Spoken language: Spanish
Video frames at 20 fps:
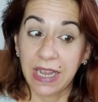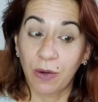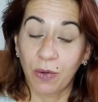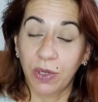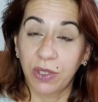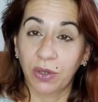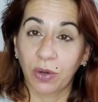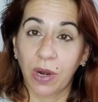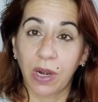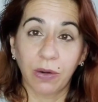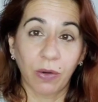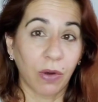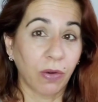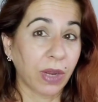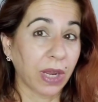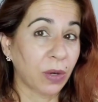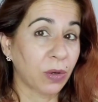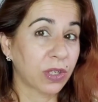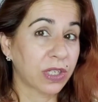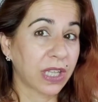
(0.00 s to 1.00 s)
y si
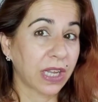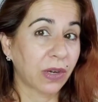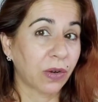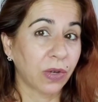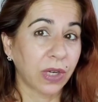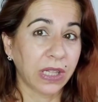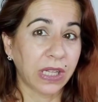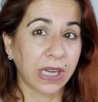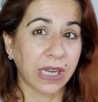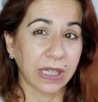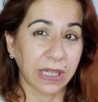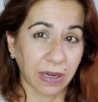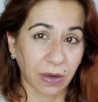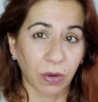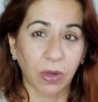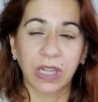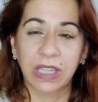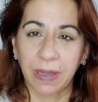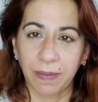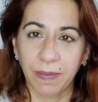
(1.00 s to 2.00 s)
encuentro algo aunque no esté con
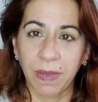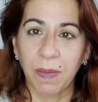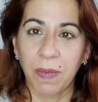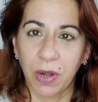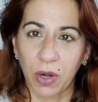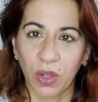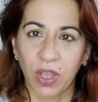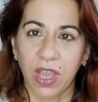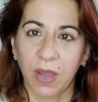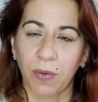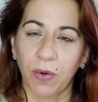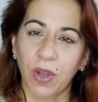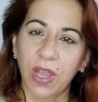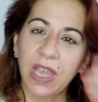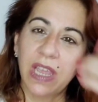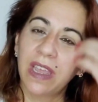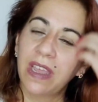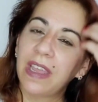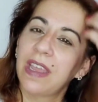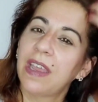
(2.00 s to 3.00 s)
etiqueta roja también me lo
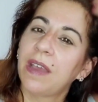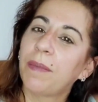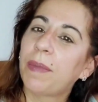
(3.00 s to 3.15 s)
llevo.